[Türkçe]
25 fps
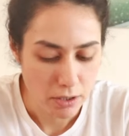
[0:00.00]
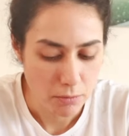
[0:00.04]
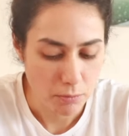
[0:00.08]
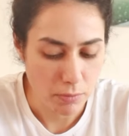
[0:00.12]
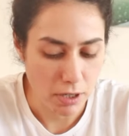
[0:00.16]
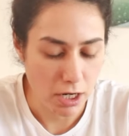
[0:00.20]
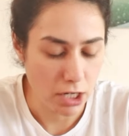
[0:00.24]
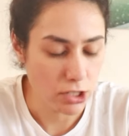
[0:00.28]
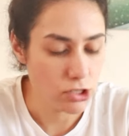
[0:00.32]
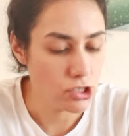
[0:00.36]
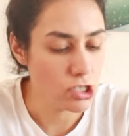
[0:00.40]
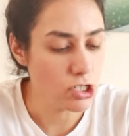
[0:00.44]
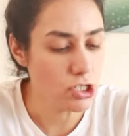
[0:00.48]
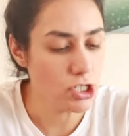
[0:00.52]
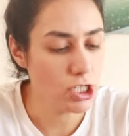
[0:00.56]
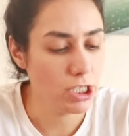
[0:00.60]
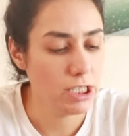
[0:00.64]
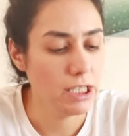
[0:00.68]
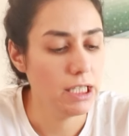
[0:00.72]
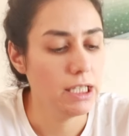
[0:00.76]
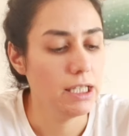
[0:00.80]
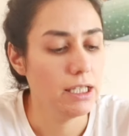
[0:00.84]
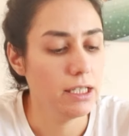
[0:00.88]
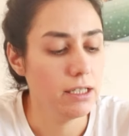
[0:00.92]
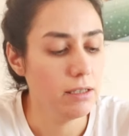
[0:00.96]
Parça
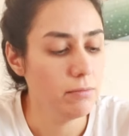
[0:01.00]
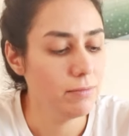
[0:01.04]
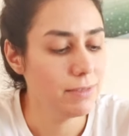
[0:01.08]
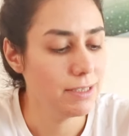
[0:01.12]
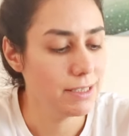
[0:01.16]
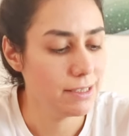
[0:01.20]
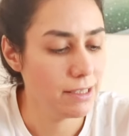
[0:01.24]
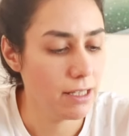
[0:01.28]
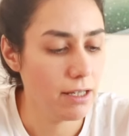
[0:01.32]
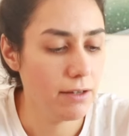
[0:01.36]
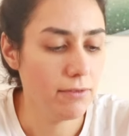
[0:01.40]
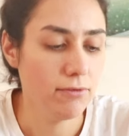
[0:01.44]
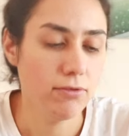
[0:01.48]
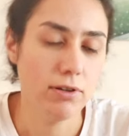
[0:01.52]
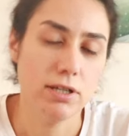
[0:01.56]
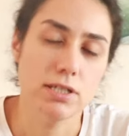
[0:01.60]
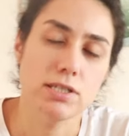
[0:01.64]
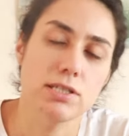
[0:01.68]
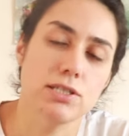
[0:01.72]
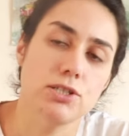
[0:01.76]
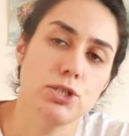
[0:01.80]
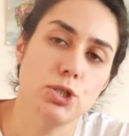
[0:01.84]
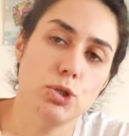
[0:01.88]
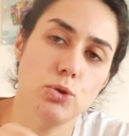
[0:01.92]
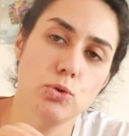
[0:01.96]
şekilleri birden
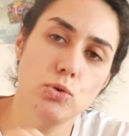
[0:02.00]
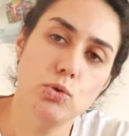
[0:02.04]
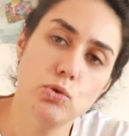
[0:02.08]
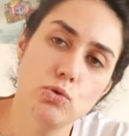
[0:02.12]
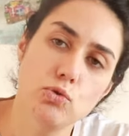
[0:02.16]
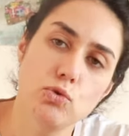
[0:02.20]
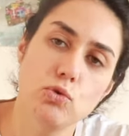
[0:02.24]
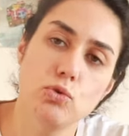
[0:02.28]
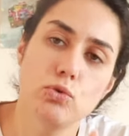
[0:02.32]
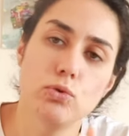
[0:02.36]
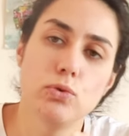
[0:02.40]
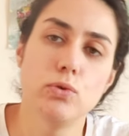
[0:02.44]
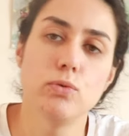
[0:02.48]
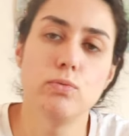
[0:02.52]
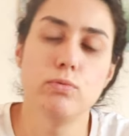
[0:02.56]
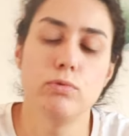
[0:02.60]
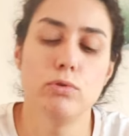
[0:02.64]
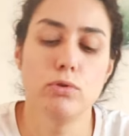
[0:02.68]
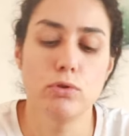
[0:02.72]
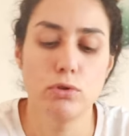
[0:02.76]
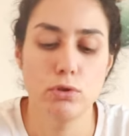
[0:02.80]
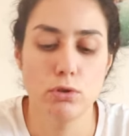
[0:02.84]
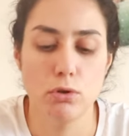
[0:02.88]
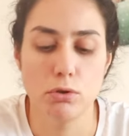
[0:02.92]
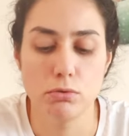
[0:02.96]
fazla işte küçüklü
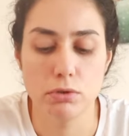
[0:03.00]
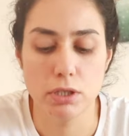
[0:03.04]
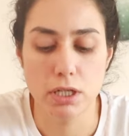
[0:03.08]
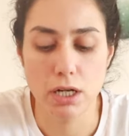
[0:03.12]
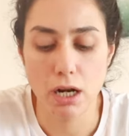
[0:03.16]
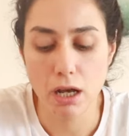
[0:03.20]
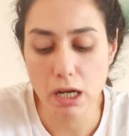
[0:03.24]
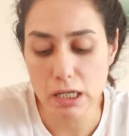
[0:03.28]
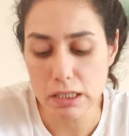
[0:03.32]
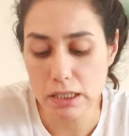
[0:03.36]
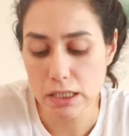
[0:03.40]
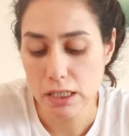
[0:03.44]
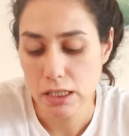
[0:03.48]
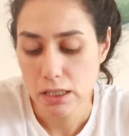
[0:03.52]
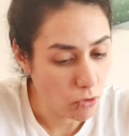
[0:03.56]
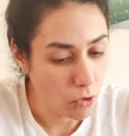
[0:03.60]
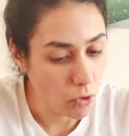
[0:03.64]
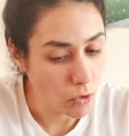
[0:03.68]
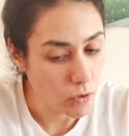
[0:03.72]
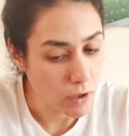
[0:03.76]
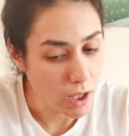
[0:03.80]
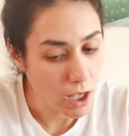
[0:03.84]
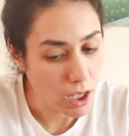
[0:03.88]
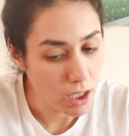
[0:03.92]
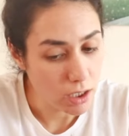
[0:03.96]
büyüklü olarak.
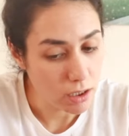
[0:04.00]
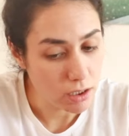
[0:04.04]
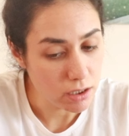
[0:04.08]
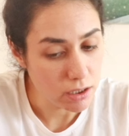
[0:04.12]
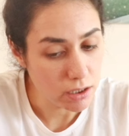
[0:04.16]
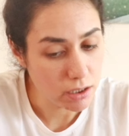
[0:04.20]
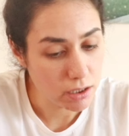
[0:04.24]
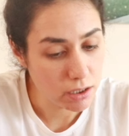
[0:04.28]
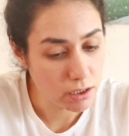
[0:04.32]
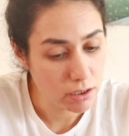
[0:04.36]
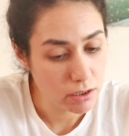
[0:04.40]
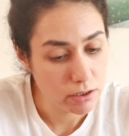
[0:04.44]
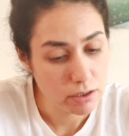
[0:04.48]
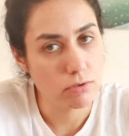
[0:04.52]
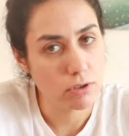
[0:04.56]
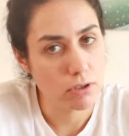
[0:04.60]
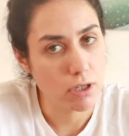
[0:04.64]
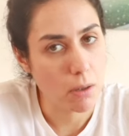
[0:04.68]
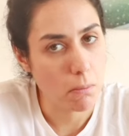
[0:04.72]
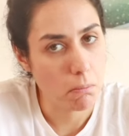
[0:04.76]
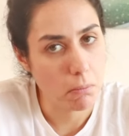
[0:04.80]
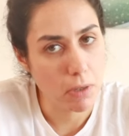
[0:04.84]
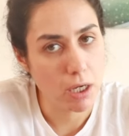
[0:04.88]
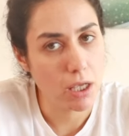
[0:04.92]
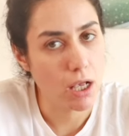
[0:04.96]
Kolaylık
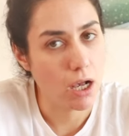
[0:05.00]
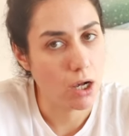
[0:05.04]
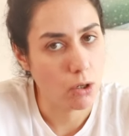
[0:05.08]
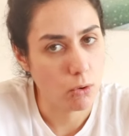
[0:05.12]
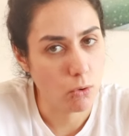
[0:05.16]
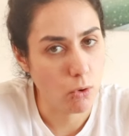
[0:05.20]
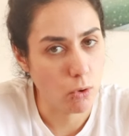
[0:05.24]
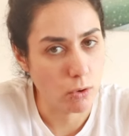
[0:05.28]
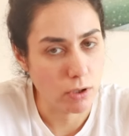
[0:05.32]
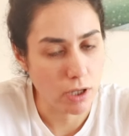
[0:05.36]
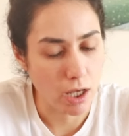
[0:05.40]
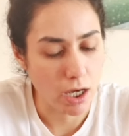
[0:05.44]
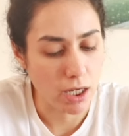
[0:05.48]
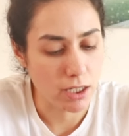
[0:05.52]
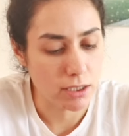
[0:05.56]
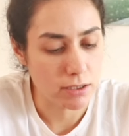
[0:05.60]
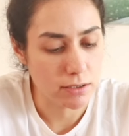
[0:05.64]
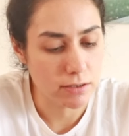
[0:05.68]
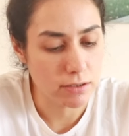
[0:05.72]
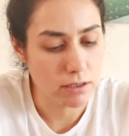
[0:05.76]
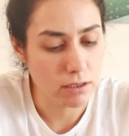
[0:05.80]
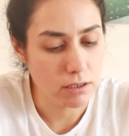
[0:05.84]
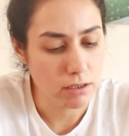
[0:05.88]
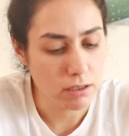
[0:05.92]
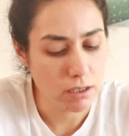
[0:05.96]
yani bayağı
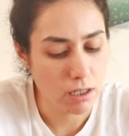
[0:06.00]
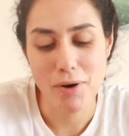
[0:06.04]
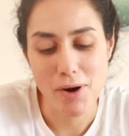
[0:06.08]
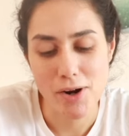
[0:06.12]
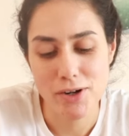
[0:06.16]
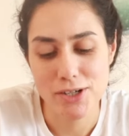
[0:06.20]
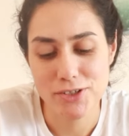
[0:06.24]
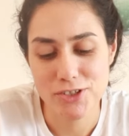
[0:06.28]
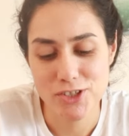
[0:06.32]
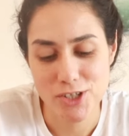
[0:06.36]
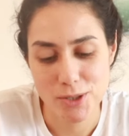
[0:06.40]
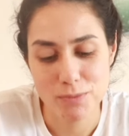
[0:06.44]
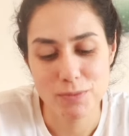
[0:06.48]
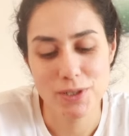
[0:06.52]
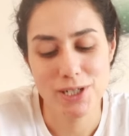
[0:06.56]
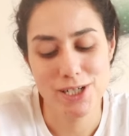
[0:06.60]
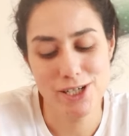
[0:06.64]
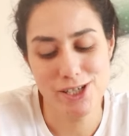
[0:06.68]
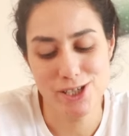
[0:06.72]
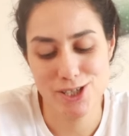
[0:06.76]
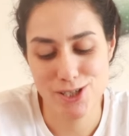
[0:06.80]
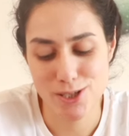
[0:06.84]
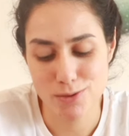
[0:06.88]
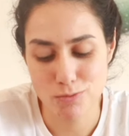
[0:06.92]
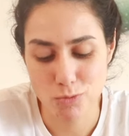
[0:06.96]
kolaydı. Harika
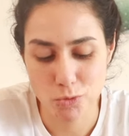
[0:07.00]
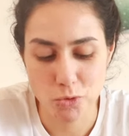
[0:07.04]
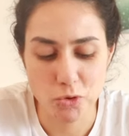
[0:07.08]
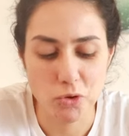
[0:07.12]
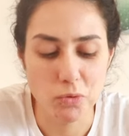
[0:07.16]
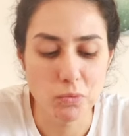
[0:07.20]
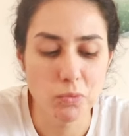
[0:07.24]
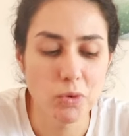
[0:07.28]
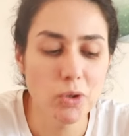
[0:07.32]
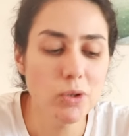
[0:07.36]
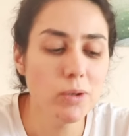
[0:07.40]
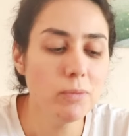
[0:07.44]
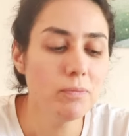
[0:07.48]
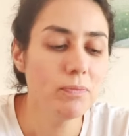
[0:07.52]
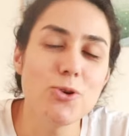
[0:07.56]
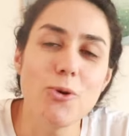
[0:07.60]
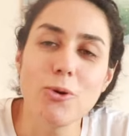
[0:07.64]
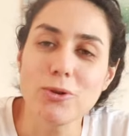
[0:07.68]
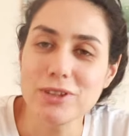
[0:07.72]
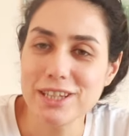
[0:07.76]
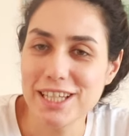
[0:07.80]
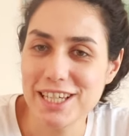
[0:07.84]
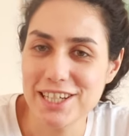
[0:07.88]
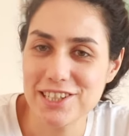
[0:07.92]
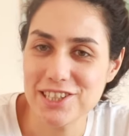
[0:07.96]
birleşim uyumu
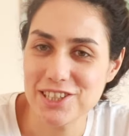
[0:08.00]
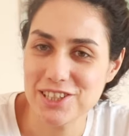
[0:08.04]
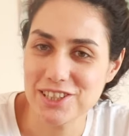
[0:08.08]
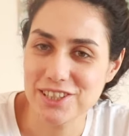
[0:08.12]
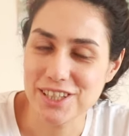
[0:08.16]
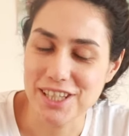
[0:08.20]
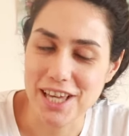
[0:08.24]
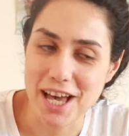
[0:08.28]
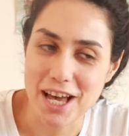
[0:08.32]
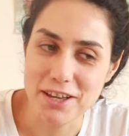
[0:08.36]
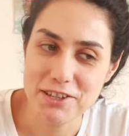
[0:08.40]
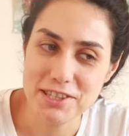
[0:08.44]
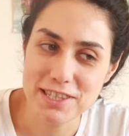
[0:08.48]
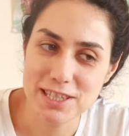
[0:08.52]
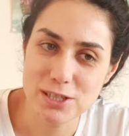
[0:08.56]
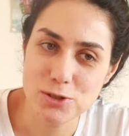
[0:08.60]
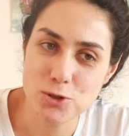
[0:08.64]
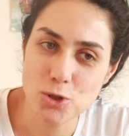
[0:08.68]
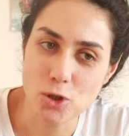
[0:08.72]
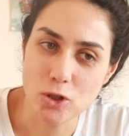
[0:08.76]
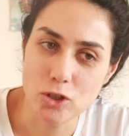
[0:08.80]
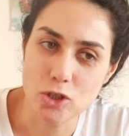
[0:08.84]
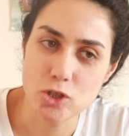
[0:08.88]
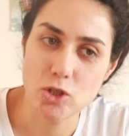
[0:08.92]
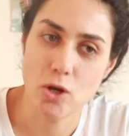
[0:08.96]
çok değişik ya size
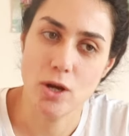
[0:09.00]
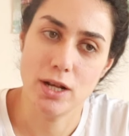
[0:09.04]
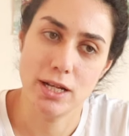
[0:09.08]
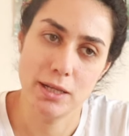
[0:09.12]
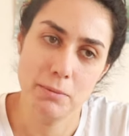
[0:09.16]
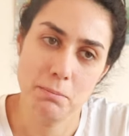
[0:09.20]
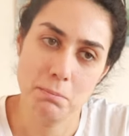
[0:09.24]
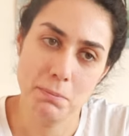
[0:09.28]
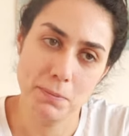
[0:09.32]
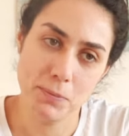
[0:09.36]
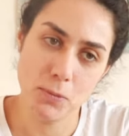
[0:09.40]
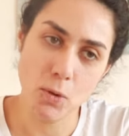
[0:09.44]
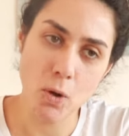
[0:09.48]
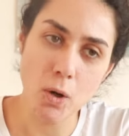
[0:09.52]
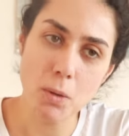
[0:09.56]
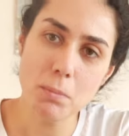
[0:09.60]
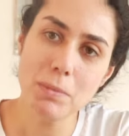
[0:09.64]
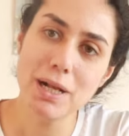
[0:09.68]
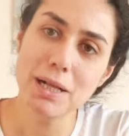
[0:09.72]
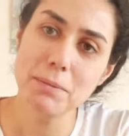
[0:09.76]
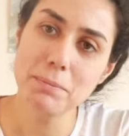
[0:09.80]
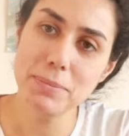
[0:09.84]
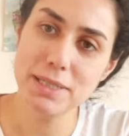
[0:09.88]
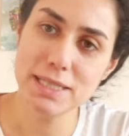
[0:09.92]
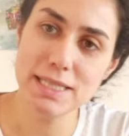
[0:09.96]
şöyle söyleyeyim.
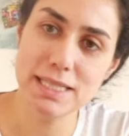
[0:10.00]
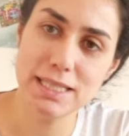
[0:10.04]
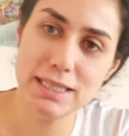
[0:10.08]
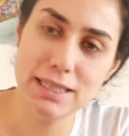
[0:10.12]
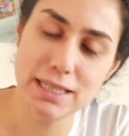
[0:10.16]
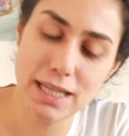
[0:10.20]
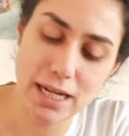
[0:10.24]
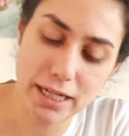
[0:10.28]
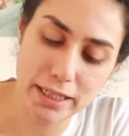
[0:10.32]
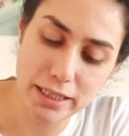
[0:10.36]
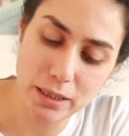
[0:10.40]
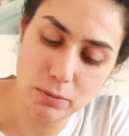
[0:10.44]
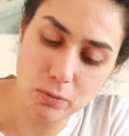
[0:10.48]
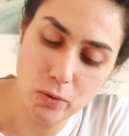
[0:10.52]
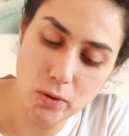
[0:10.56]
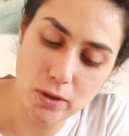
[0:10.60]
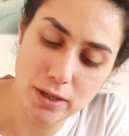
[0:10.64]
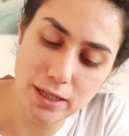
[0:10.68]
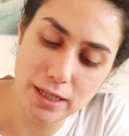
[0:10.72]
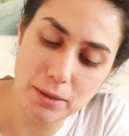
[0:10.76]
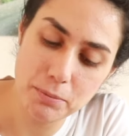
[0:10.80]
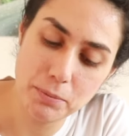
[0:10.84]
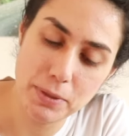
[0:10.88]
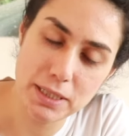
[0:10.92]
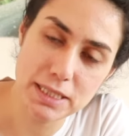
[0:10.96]
Normal puzzle'larda
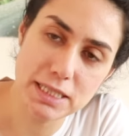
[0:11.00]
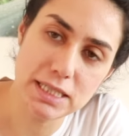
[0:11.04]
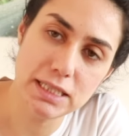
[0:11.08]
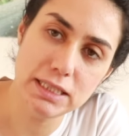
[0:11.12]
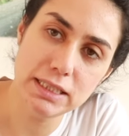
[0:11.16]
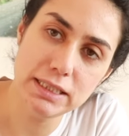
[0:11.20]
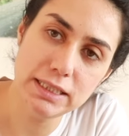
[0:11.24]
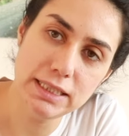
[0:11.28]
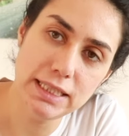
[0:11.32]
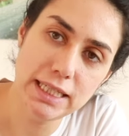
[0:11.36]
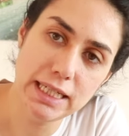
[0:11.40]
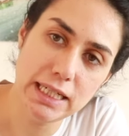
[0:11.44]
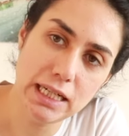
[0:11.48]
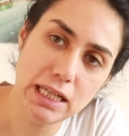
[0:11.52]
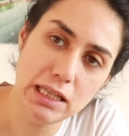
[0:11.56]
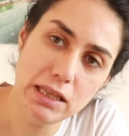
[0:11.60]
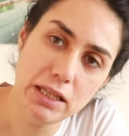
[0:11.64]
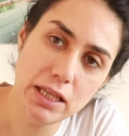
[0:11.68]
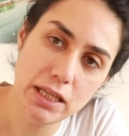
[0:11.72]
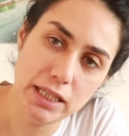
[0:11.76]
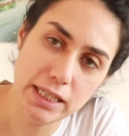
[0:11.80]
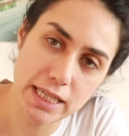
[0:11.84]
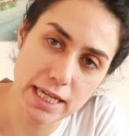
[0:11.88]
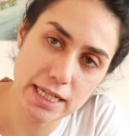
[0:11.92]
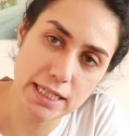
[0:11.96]
böyle puzzle'ı
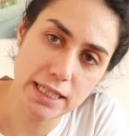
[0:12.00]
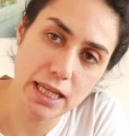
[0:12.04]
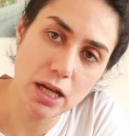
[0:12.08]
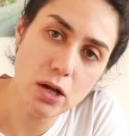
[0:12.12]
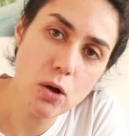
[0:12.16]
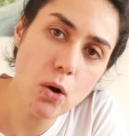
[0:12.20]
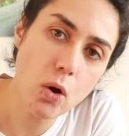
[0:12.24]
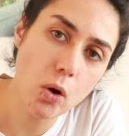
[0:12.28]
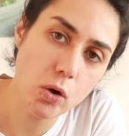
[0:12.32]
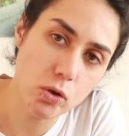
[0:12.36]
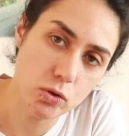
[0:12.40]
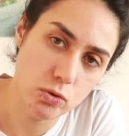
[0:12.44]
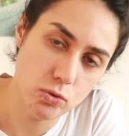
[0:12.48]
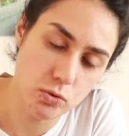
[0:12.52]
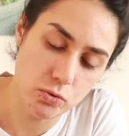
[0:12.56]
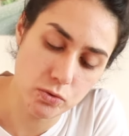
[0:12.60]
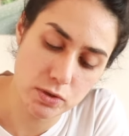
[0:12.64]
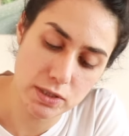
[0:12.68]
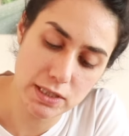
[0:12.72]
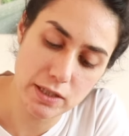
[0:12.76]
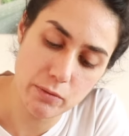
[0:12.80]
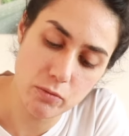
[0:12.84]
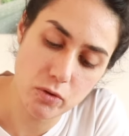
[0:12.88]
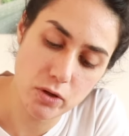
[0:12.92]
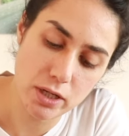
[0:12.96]
yerine, yerine
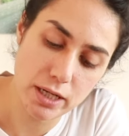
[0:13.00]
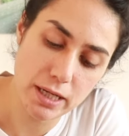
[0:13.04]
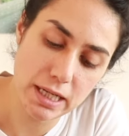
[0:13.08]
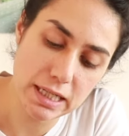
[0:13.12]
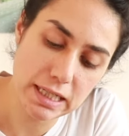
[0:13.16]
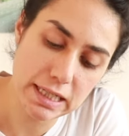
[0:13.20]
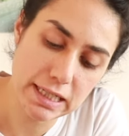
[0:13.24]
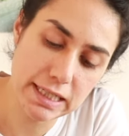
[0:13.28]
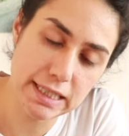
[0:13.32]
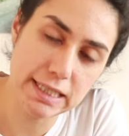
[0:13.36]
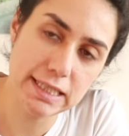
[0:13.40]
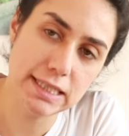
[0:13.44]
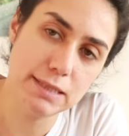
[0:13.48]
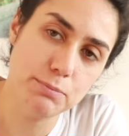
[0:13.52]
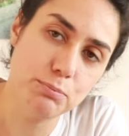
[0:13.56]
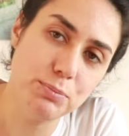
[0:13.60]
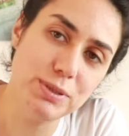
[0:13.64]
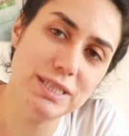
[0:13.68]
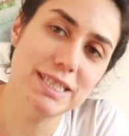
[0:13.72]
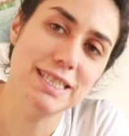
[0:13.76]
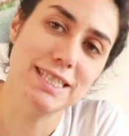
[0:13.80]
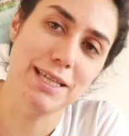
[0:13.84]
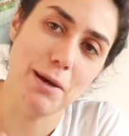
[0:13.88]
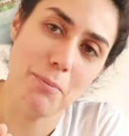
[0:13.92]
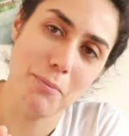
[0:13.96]
koyduğunuzda böyle kıt
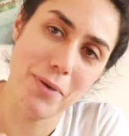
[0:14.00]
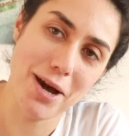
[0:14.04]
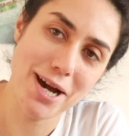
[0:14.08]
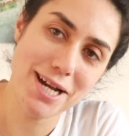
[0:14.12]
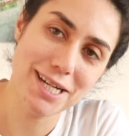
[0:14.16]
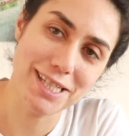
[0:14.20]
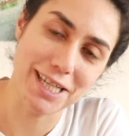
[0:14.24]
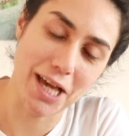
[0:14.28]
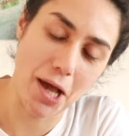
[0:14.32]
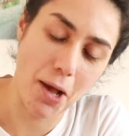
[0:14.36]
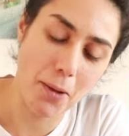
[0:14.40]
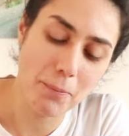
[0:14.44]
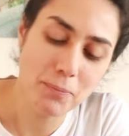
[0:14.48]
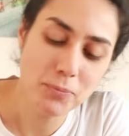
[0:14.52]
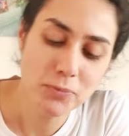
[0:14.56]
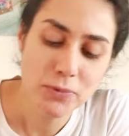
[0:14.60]
pıt yapar ya.